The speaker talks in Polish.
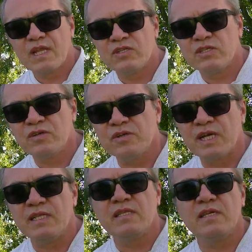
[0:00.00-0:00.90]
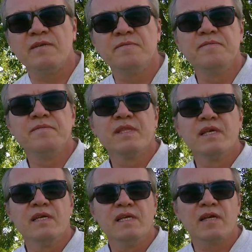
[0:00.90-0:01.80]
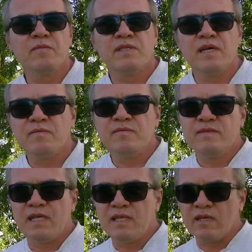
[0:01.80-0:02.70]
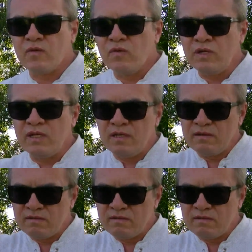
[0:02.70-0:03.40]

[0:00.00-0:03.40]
że te okręty jakby tam na tej kuli